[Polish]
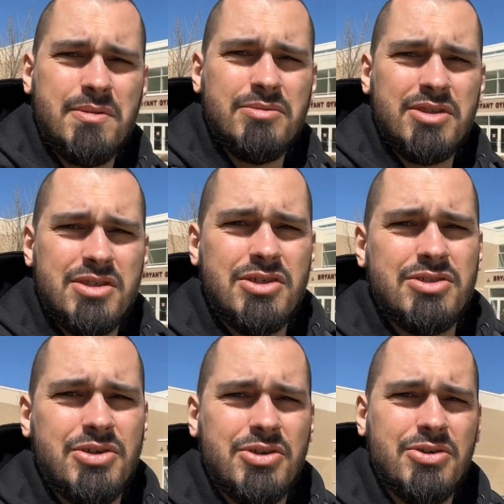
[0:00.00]
Mam nadzieję,
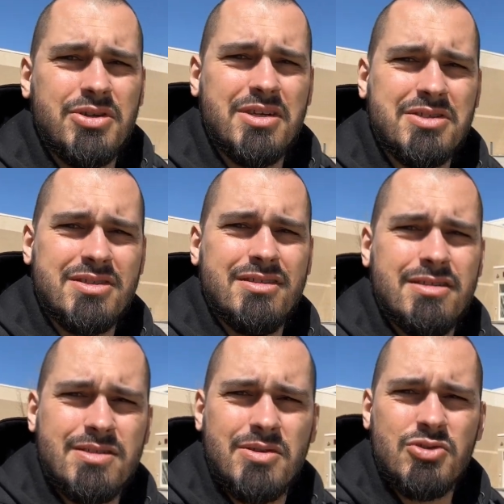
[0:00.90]
że ochroniarz
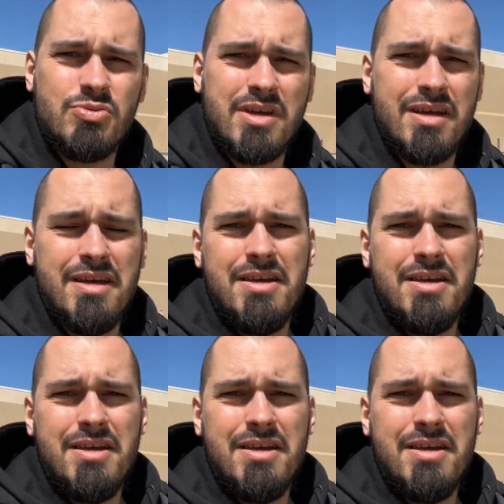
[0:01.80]
e, zrozumie,